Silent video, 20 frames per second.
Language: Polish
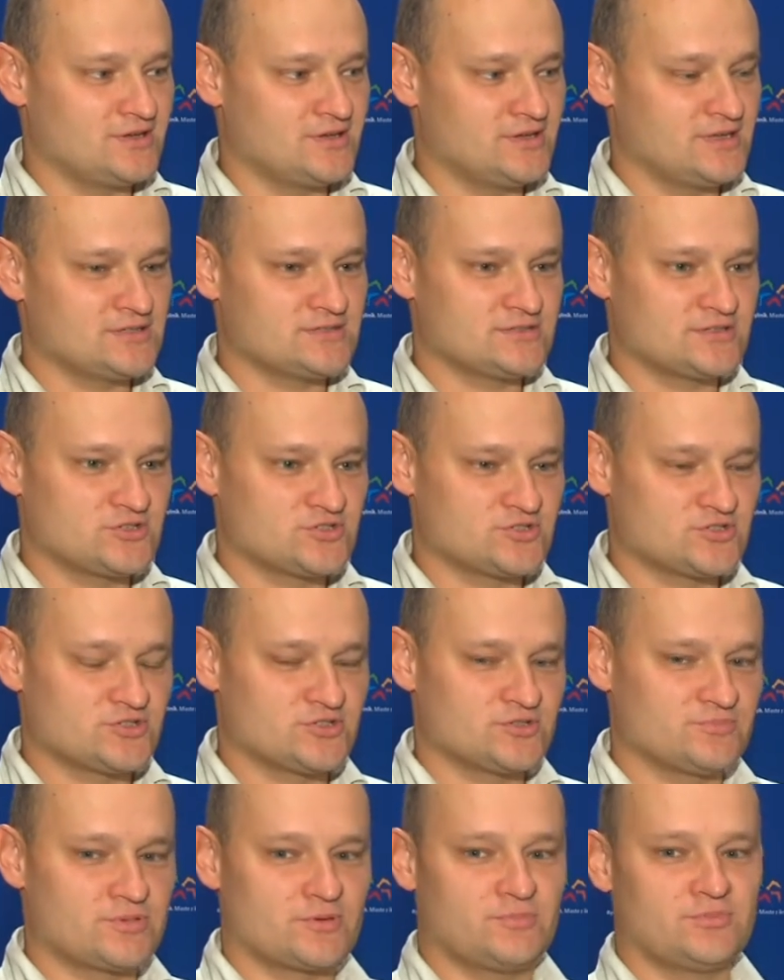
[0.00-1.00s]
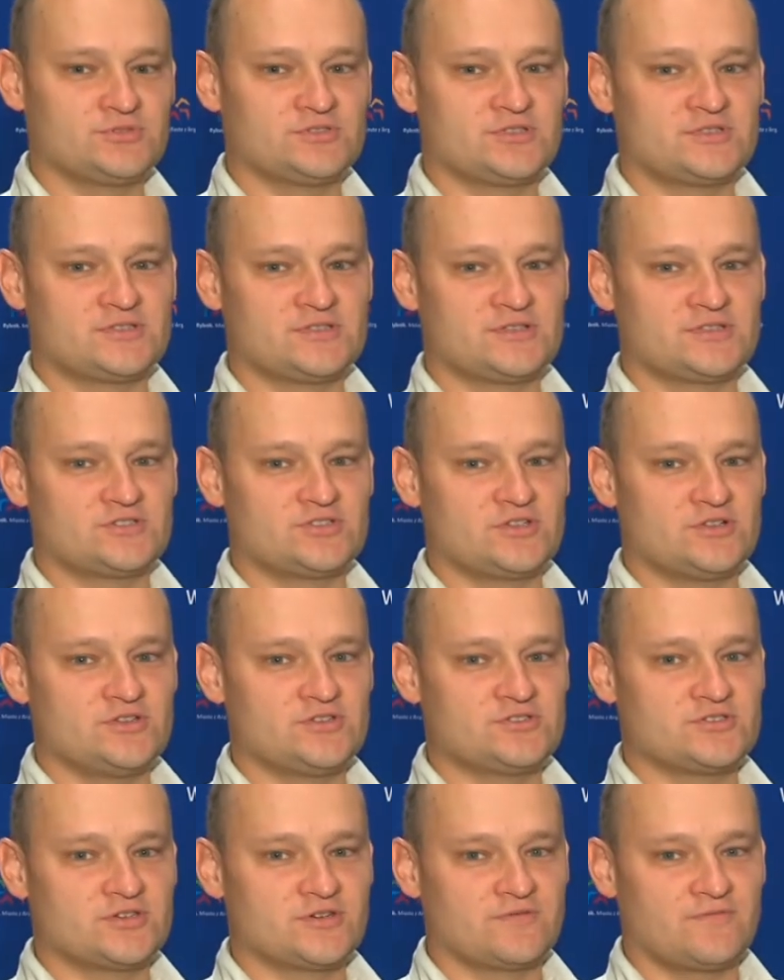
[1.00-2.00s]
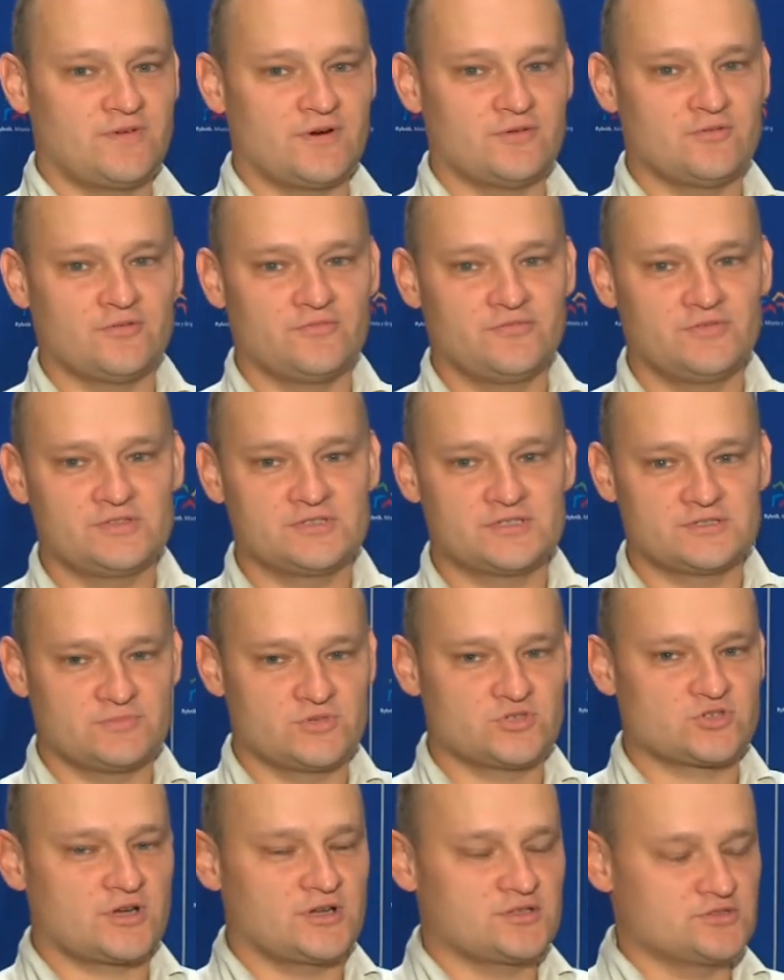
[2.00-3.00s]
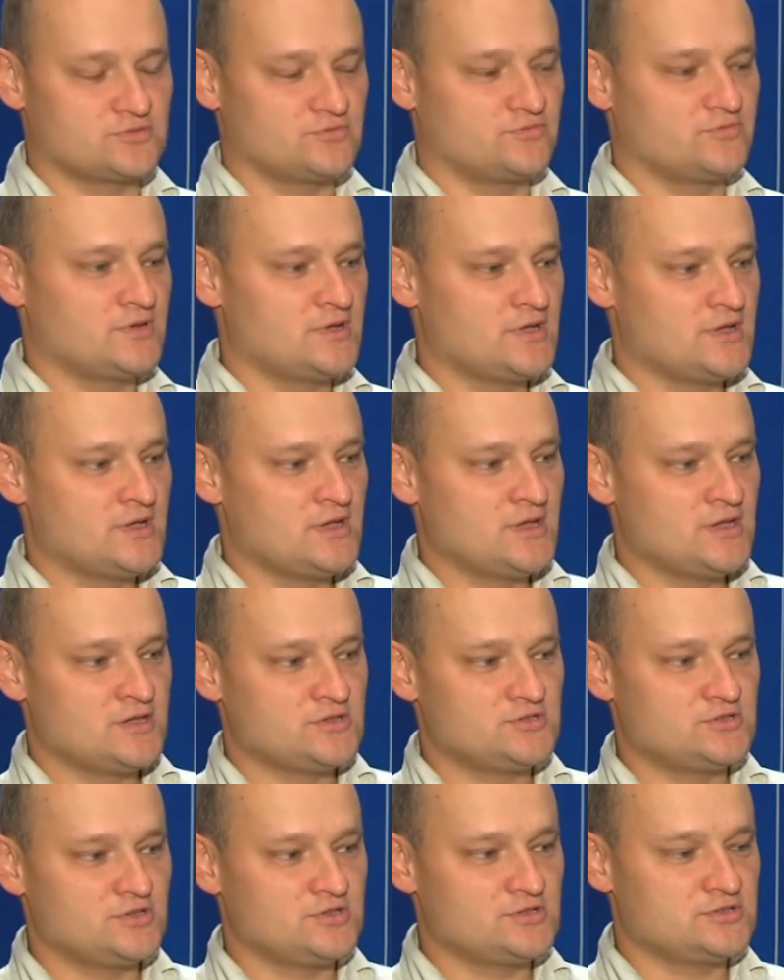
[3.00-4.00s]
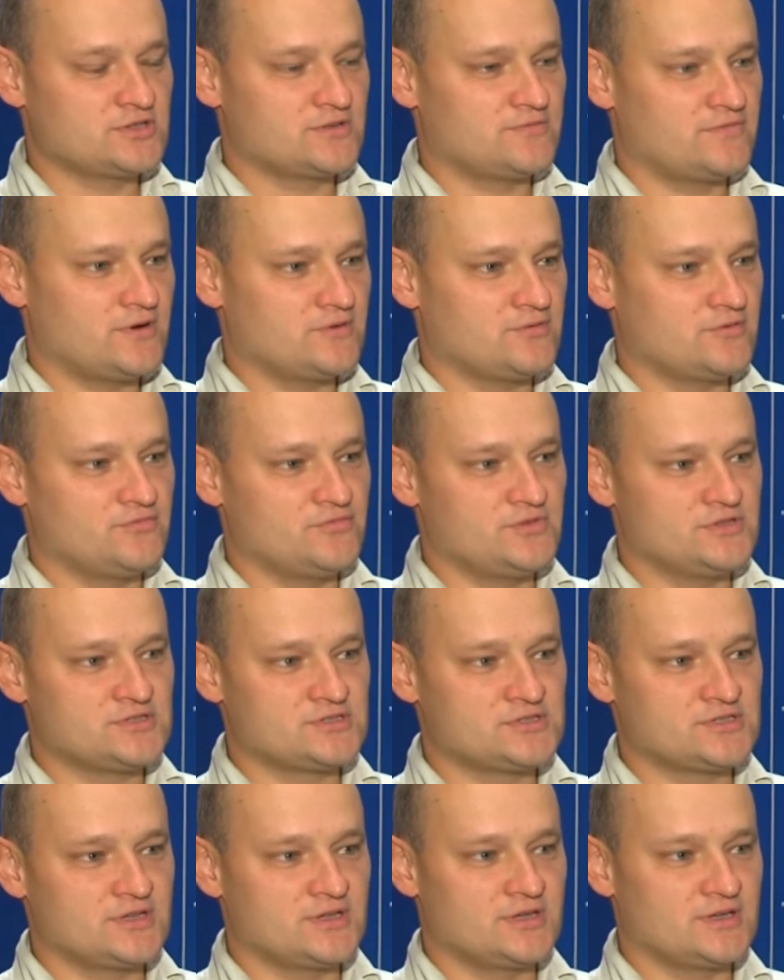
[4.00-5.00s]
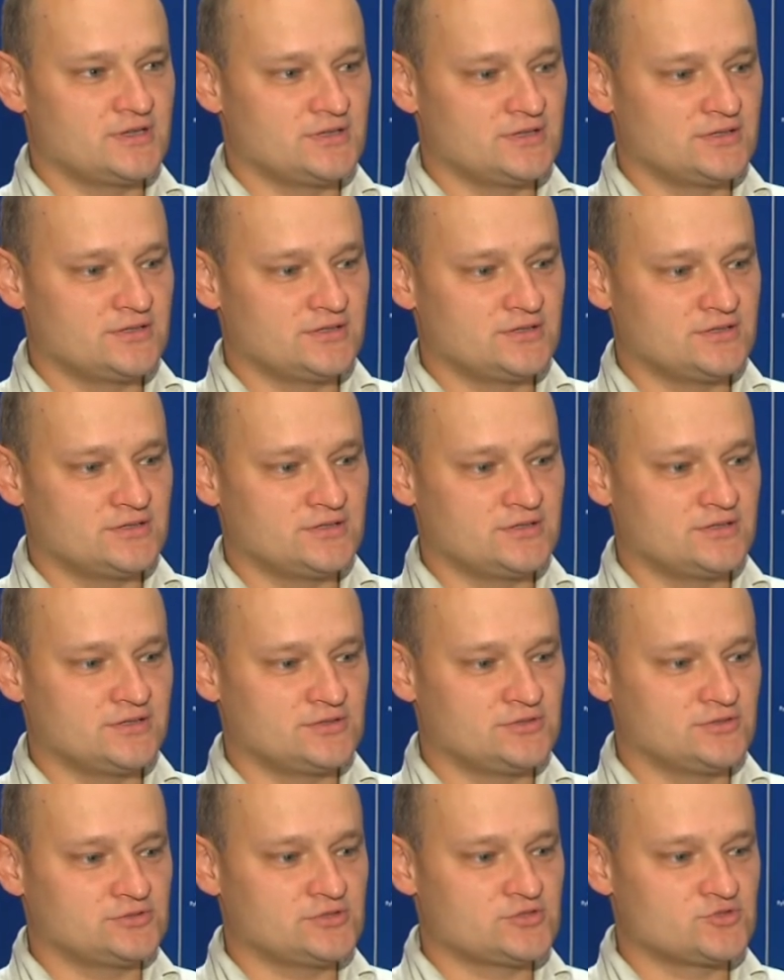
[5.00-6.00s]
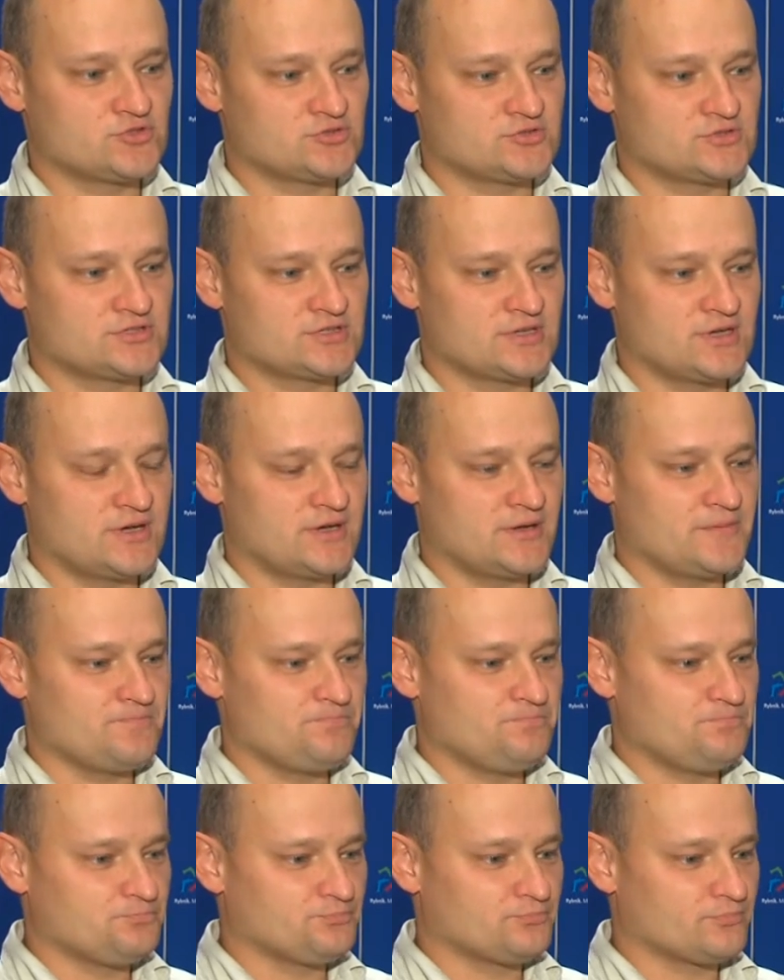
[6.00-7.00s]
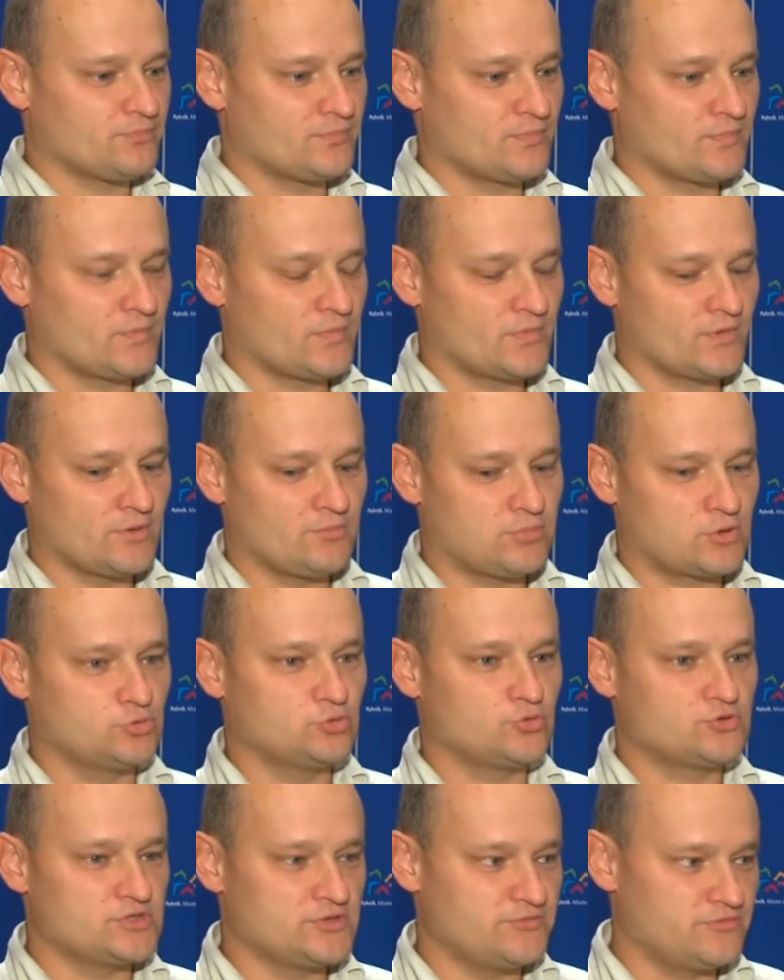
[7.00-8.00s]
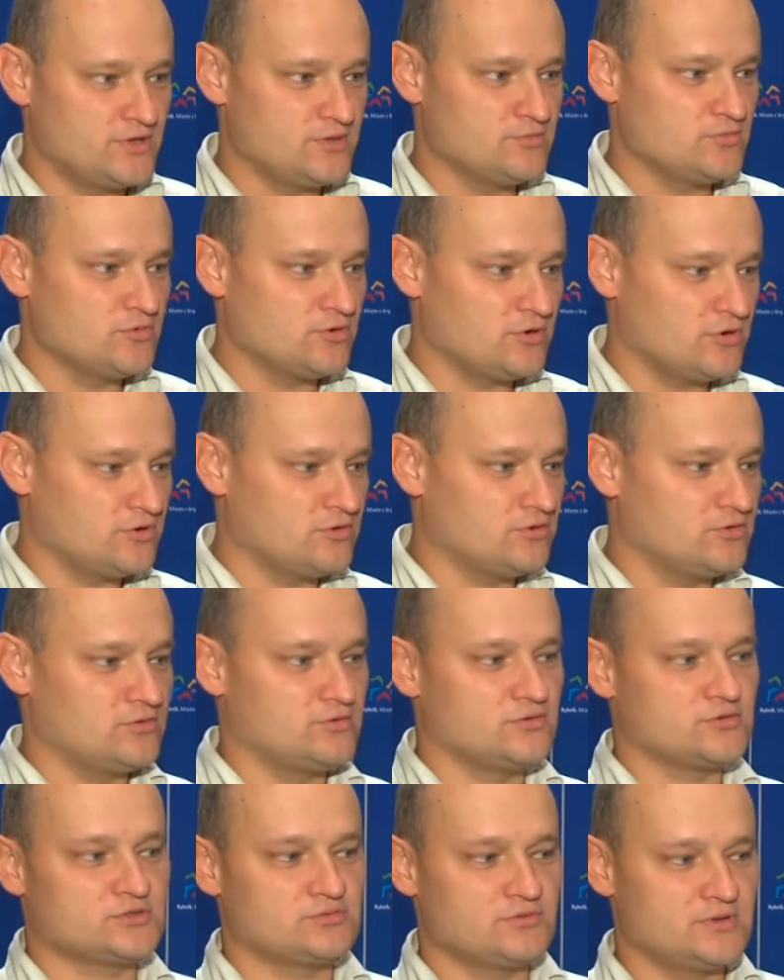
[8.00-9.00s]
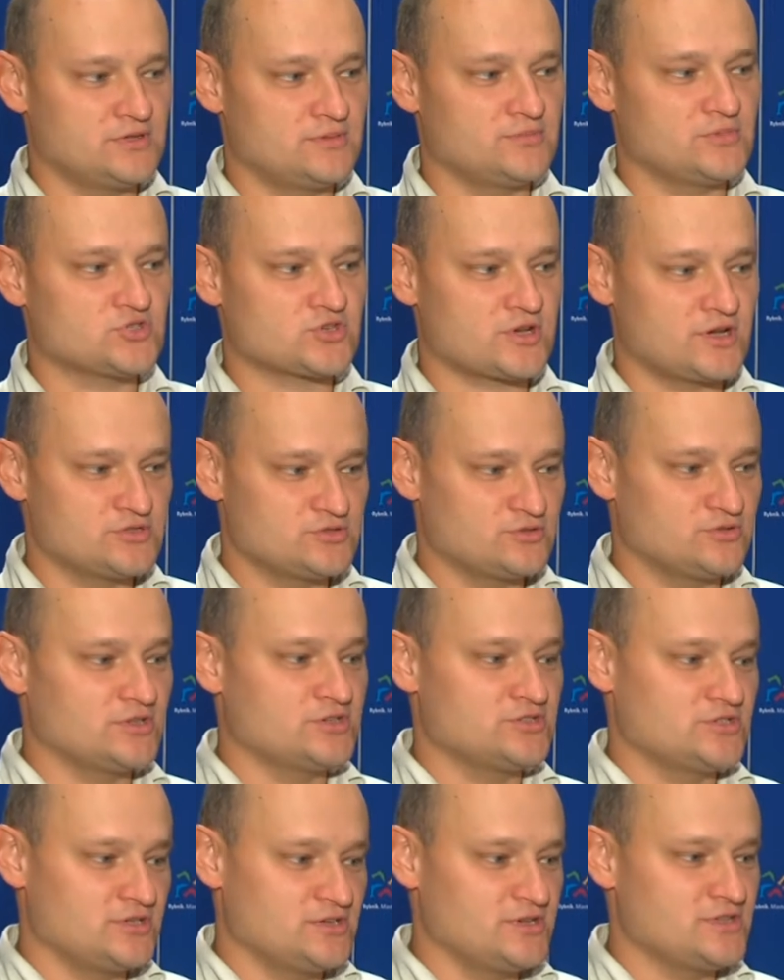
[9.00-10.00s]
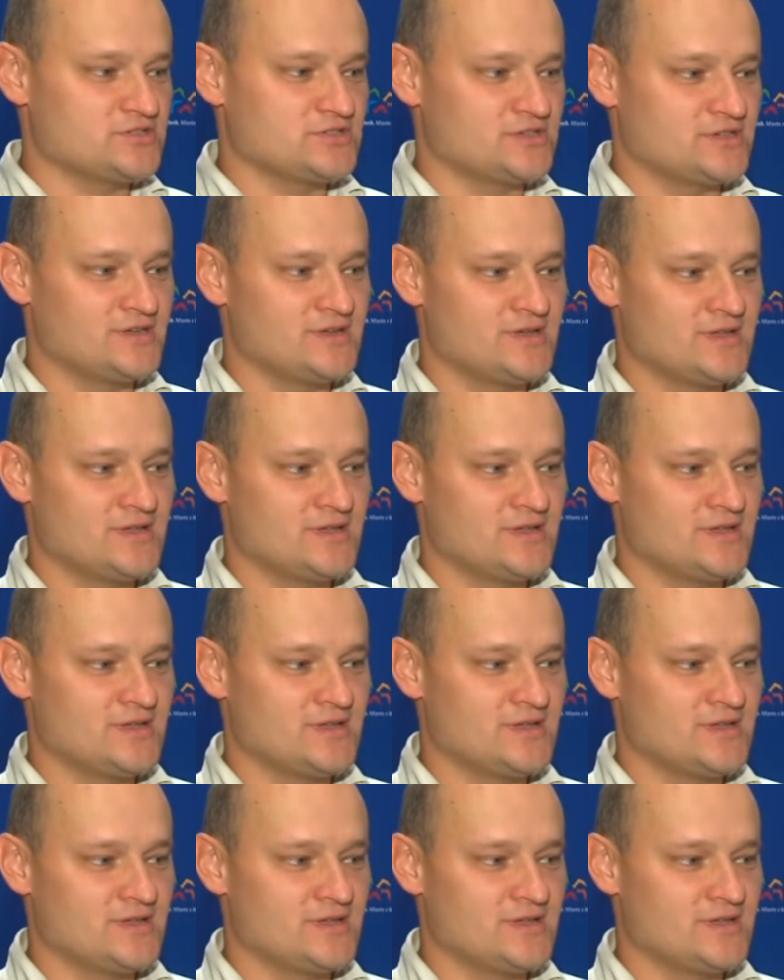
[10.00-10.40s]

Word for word: jest też propozycja z dzielnicy Chwałowic, z mieszkańców dzielnicy Chwałowice y, dotycząca mm, produkcji filmu o, o, słynnym mieszkańcu tej dzielnicy.